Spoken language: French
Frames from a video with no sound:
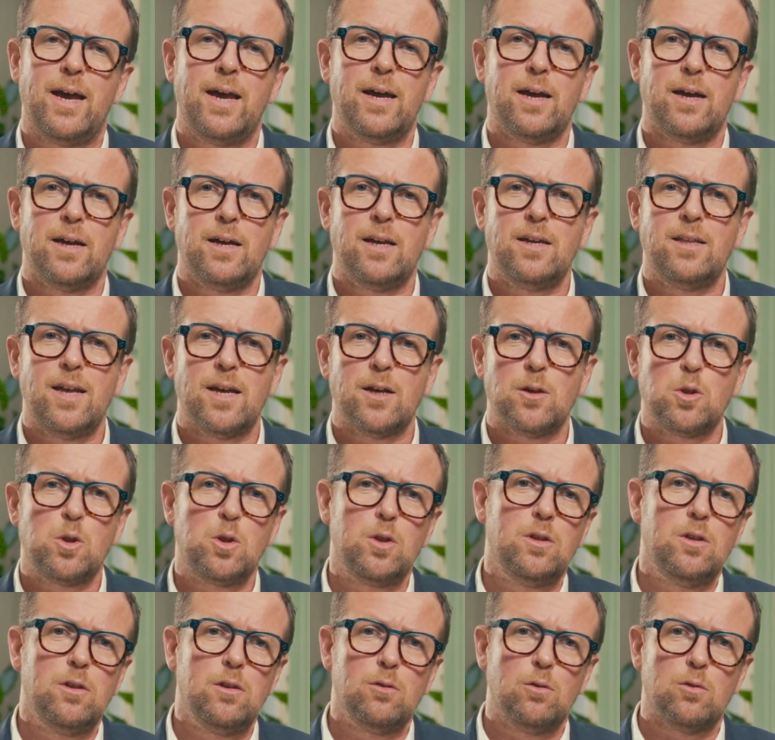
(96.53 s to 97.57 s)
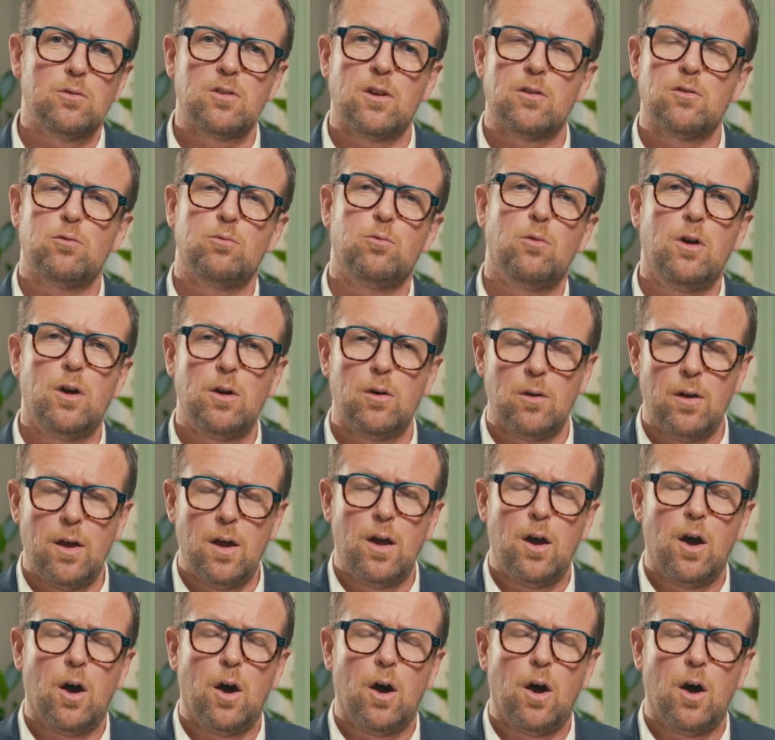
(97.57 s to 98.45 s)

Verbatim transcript: air, énergie, que ce soit